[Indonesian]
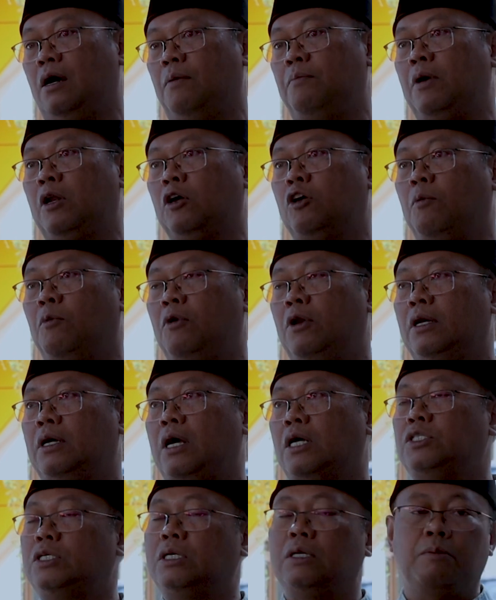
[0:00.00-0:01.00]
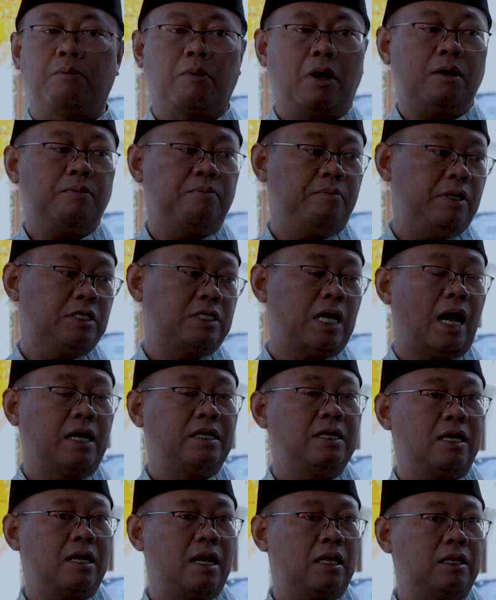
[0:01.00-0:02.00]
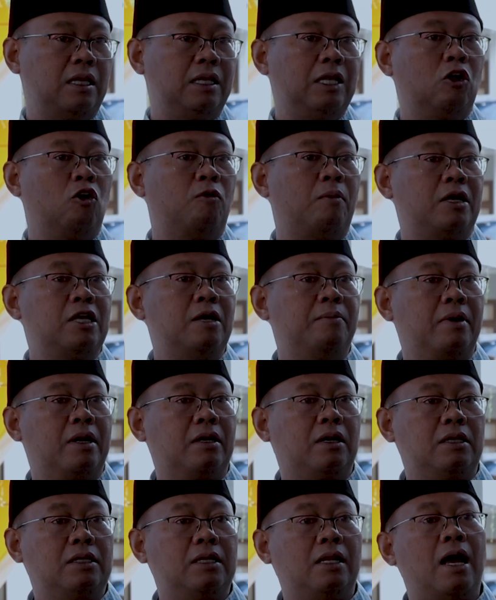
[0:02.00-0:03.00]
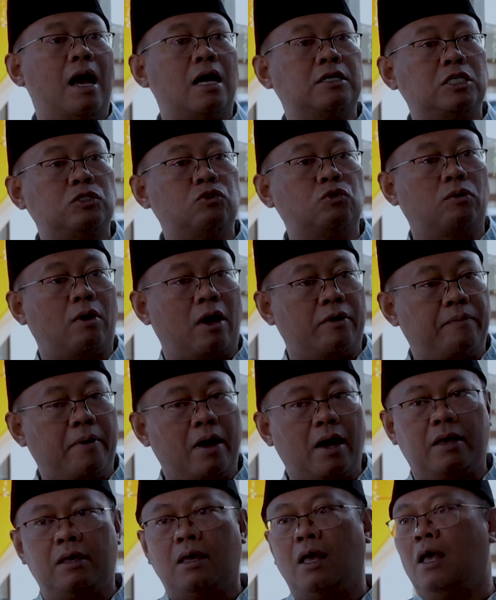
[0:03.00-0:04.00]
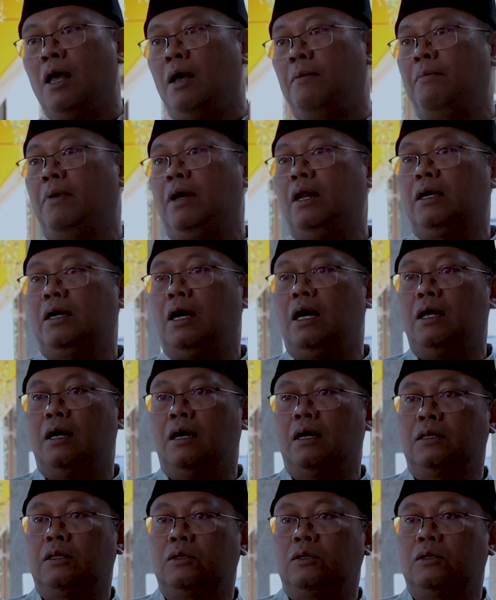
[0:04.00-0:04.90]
berkomunikasi bukan bisa aja nanti di rumahnya mereka tidak akses untuk wifi mereka uh,